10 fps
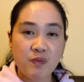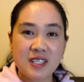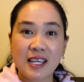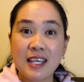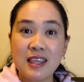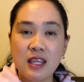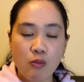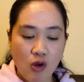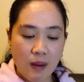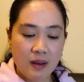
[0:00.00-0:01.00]
sa kidney mo,
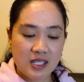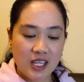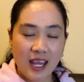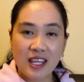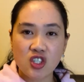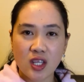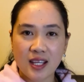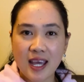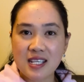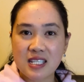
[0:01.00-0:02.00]
ilabas niya yan dyan
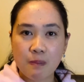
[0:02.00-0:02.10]
guys.